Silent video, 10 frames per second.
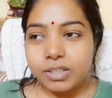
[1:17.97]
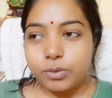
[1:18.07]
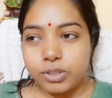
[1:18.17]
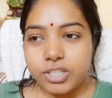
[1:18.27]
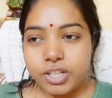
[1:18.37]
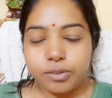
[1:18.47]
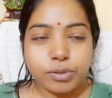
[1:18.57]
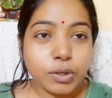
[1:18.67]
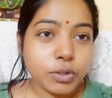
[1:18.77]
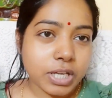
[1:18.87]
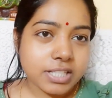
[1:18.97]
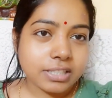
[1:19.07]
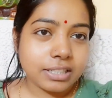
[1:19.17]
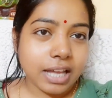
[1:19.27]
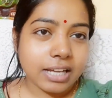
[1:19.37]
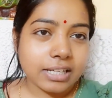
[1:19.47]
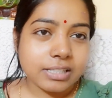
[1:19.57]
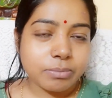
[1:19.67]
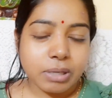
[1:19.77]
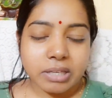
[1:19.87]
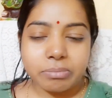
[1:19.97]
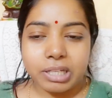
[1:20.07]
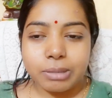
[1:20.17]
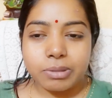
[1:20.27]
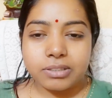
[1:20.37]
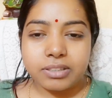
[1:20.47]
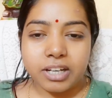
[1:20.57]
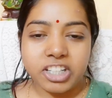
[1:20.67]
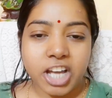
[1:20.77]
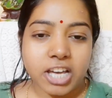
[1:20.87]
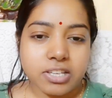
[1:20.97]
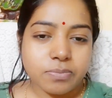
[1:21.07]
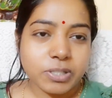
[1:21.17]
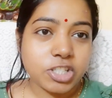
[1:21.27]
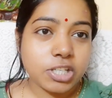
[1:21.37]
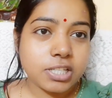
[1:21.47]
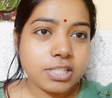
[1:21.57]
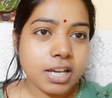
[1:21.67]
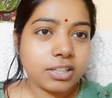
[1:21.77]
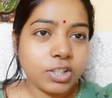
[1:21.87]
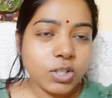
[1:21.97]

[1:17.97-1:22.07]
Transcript: कोशिश करूंगी कोई ऐसा दिन आएगा जब मैं एक महीने में अट्ठाईस पच्चीस या